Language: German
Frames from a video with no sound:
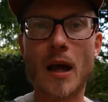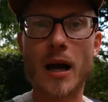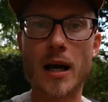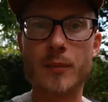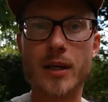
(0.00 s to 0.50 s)

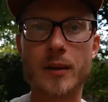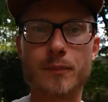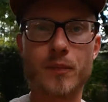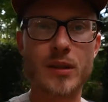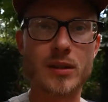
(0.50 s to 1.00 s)
aber
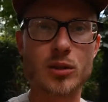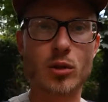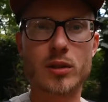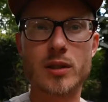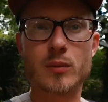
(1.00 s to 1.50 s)
es ist
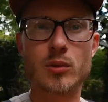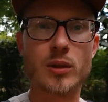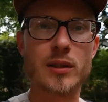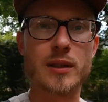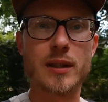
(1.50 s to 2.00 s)
trotzdem so,
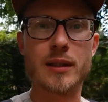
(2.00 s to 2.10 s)
dass dann